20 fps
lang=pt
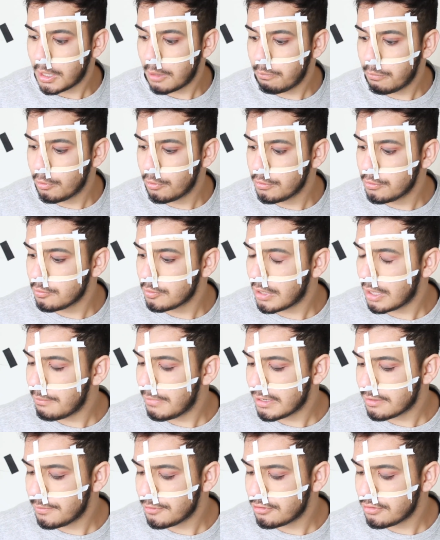Acabou, nunca
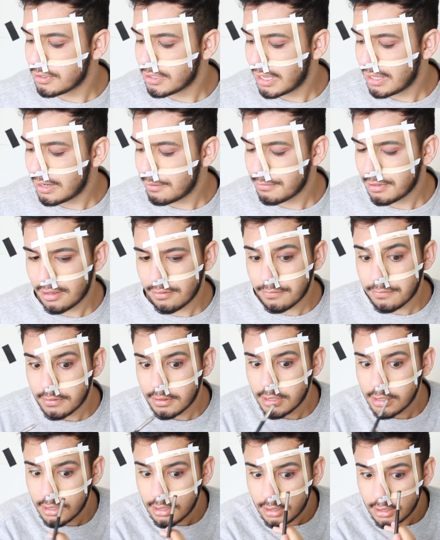mais vejo ninguém na minha
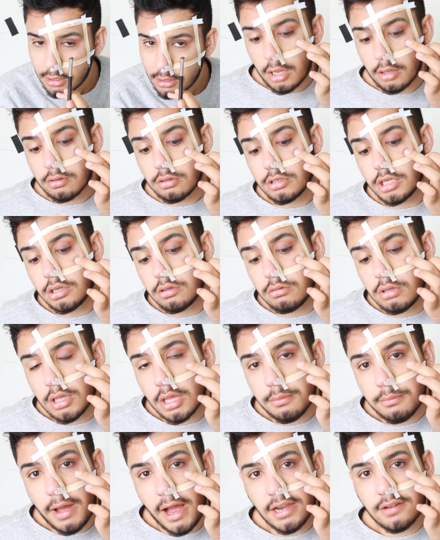vida. Ó, eu sujei tudo
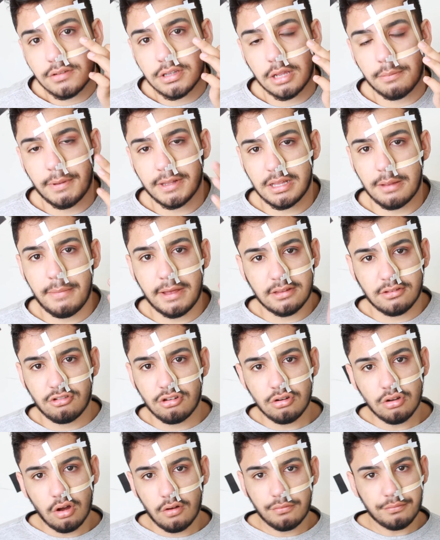aqui embaixo, vou ter que passar base
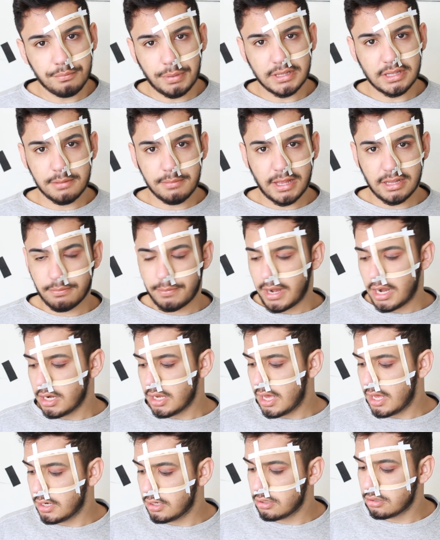de novo. Não passei base pra
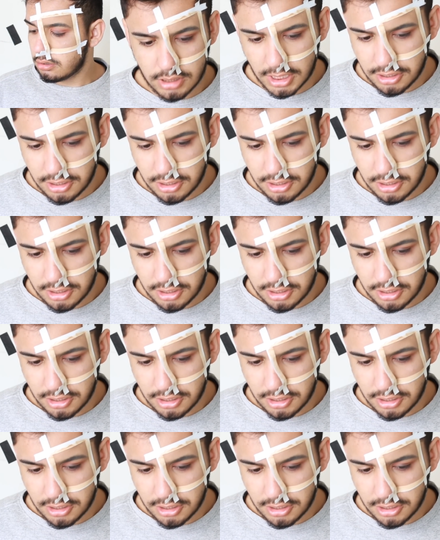nada.